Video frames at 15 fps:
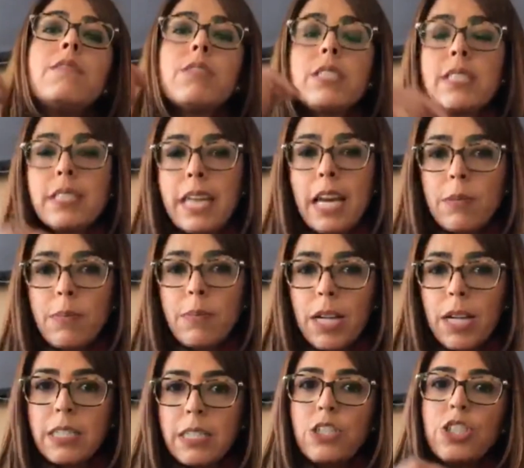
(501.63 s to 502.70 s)
Você sai uma
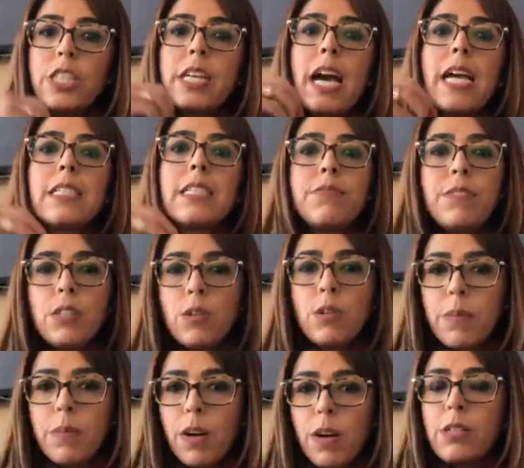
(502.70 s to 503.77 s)
hora antes de casa, fica
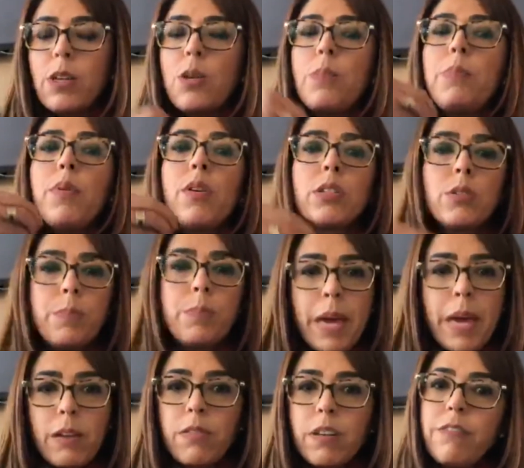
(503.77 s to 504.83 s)
uma hora no aeroporto,
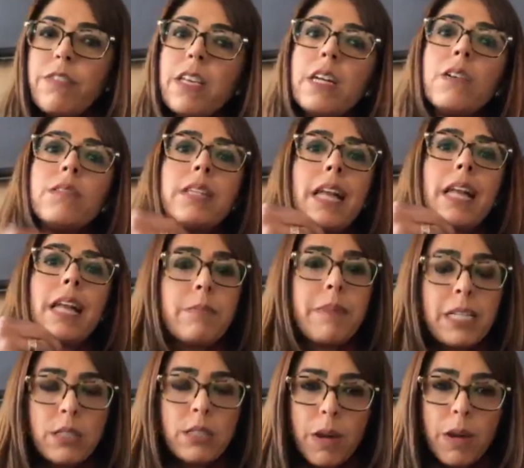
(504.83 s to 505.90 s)
pega um avião, leva
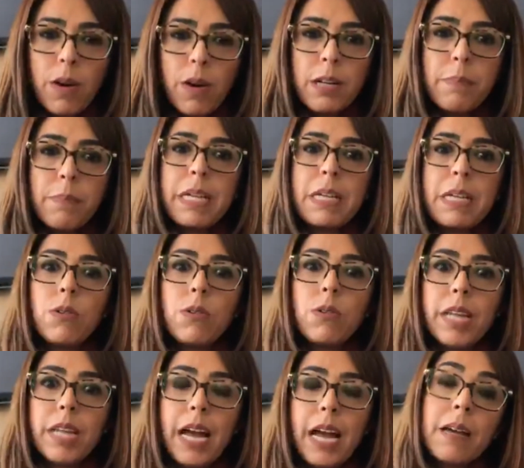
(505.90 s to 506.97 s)
mais uma hora para
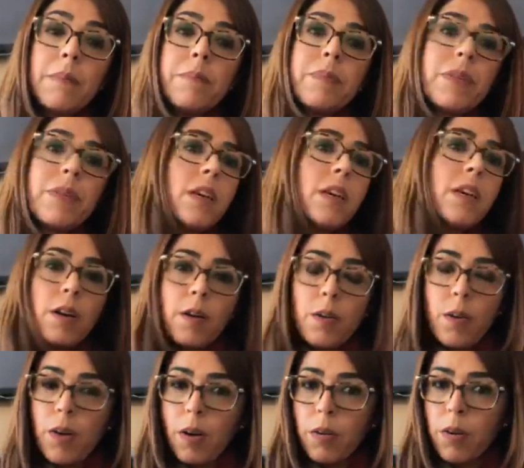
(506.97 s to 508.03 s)
encontrar
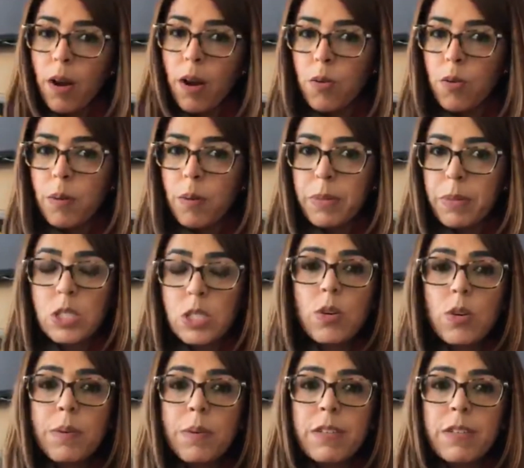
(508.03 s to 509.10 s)
alguma
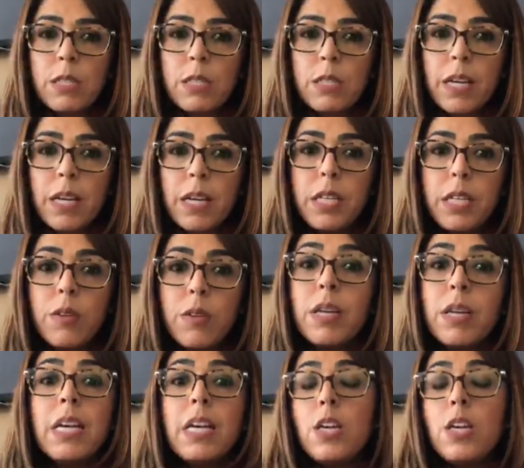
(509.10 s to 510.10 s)
pessoa para fazer uma reunião.